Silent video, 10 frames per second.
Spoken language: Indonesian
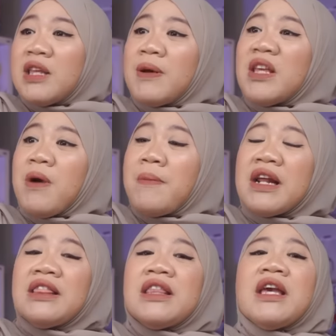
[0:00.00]
Tiba-tiba
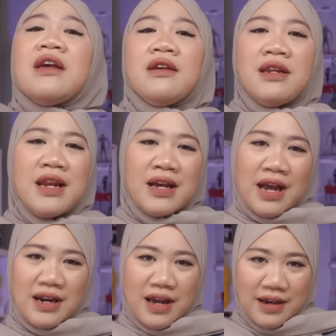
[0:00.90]
berhenti di
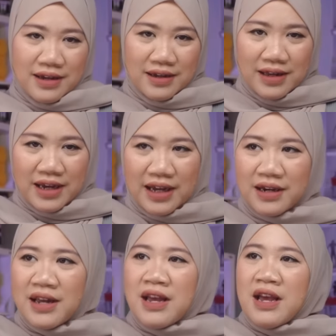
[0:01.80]
dekat dia, ya
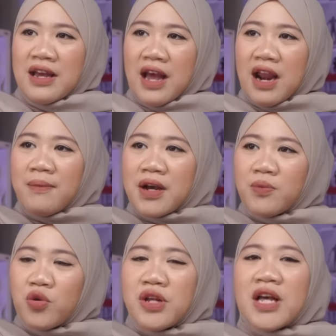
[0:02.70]
kan? Gak lama
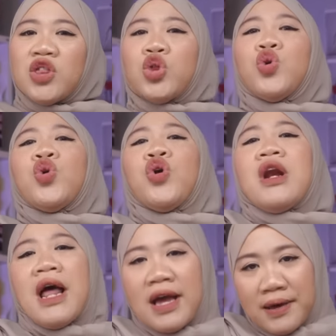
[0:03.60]
kemudian
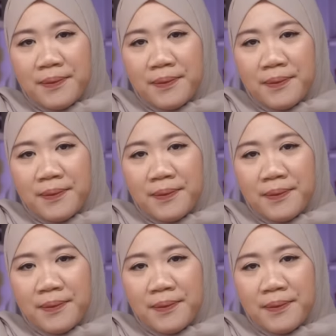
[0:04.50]
turunlah